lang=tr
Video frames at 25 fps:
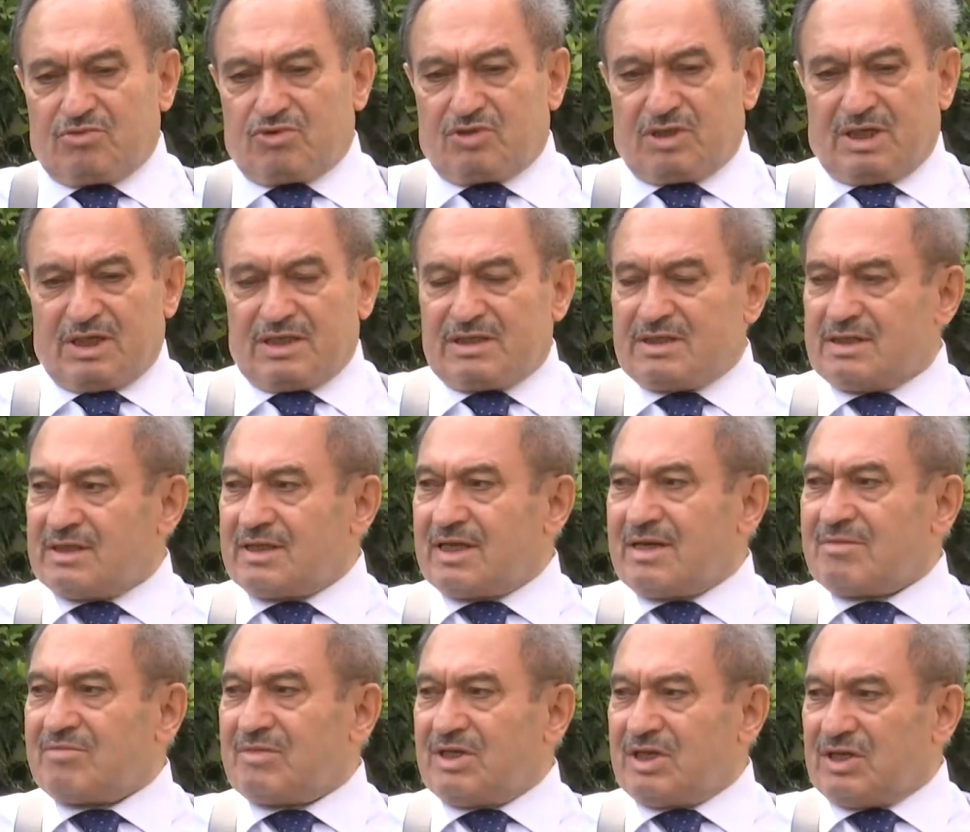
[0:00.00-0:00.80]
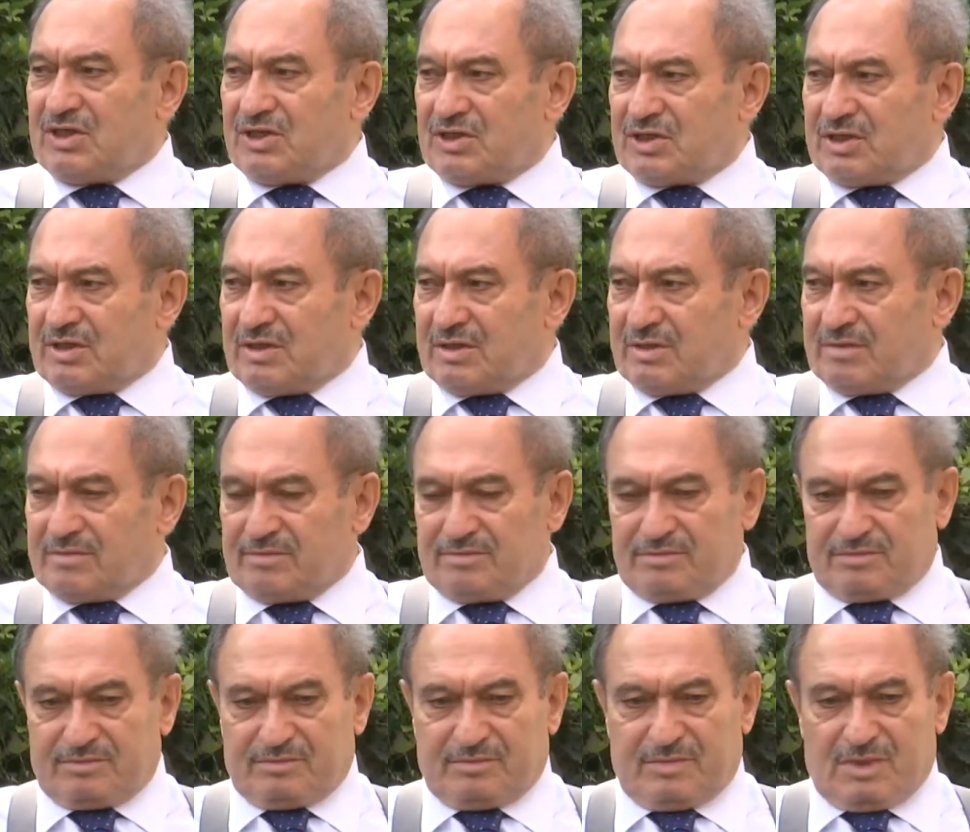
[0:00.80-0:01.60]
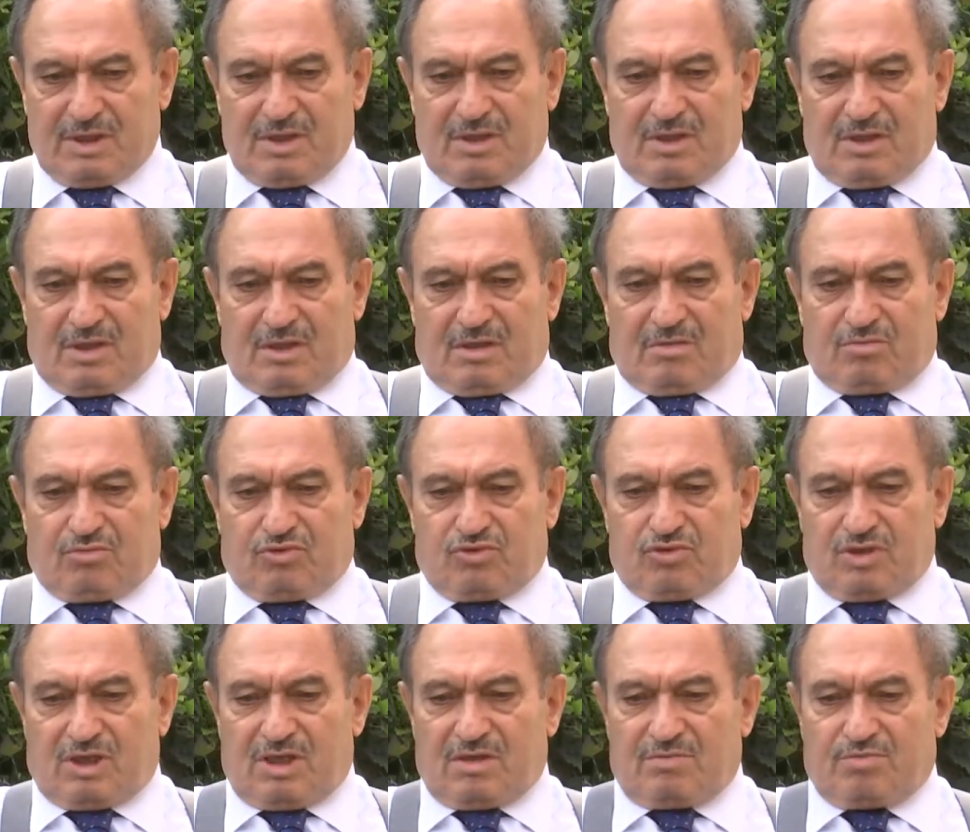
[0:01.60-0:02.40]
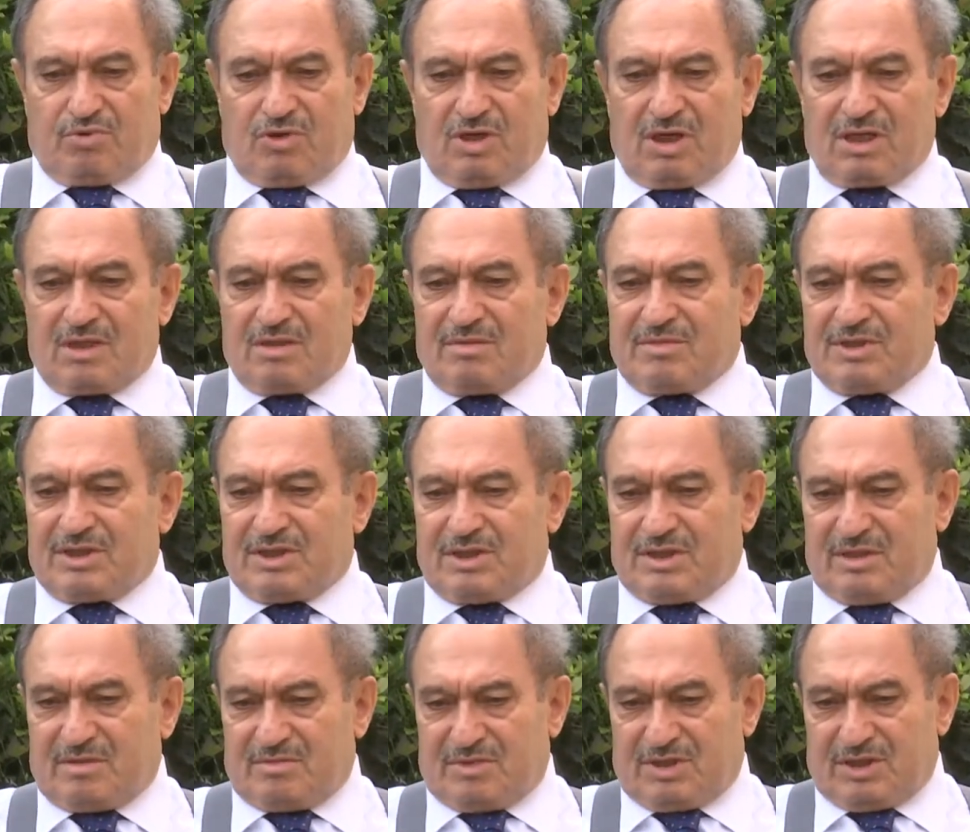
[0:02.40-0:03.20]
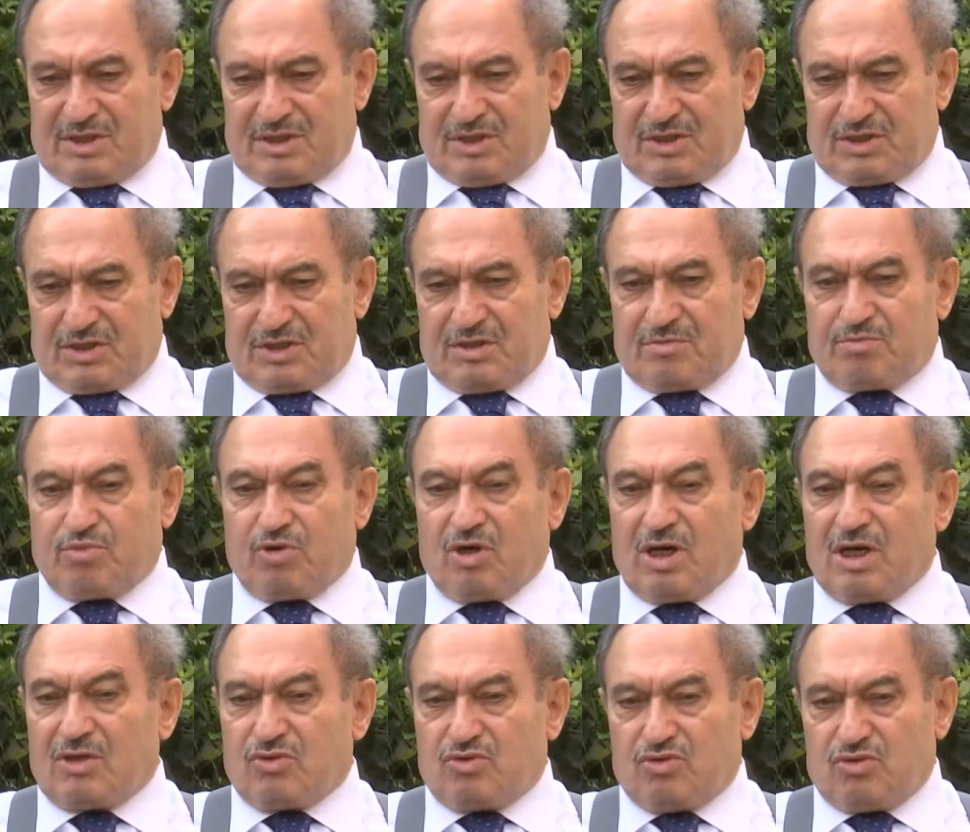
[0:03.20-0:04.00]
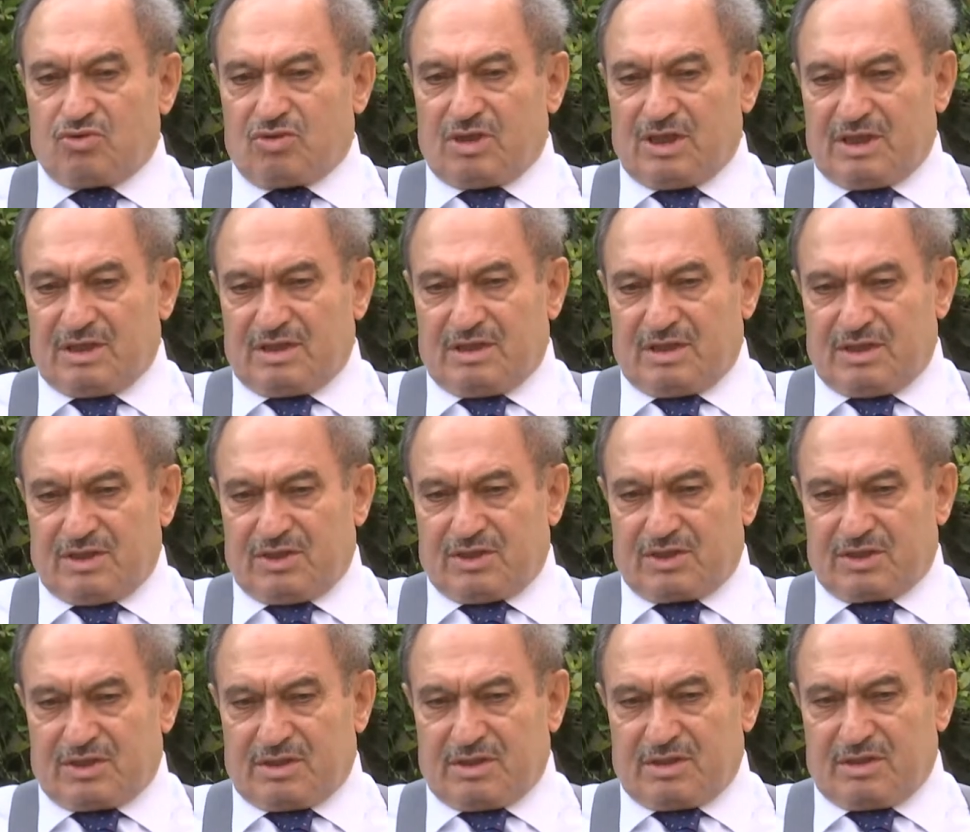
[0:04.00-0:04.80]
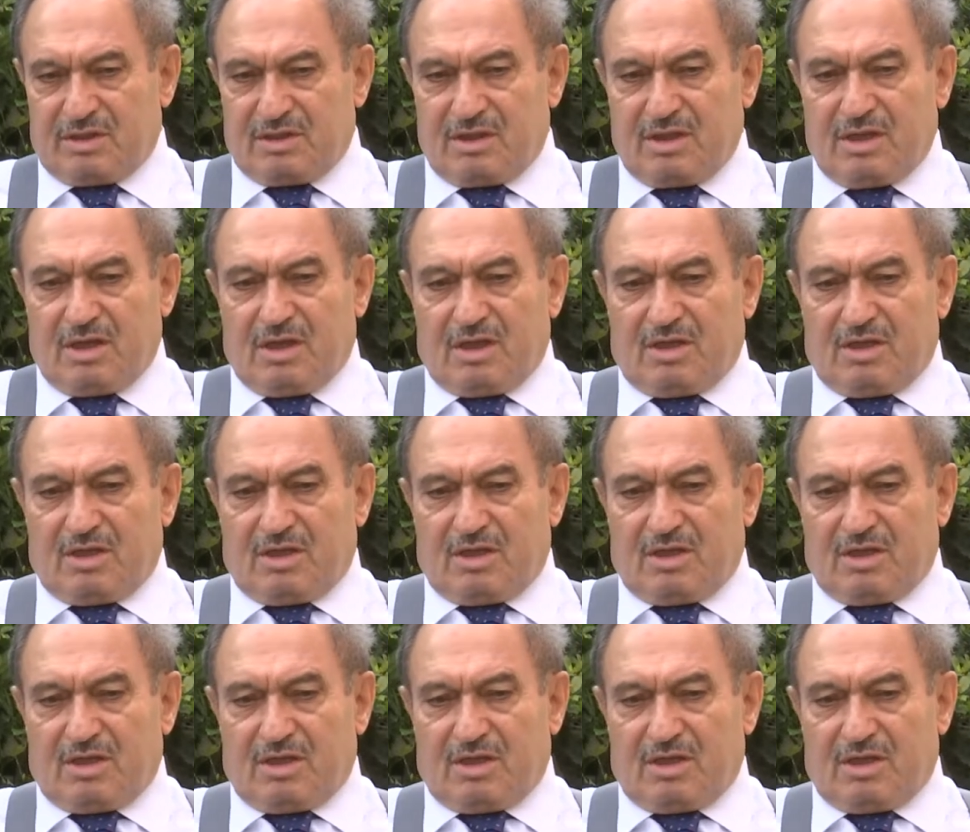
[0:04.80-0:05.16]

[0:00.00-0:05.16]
Bu sene sistem değişti. Bu sene puanlama sistemi değişti. Puan türleri değişti.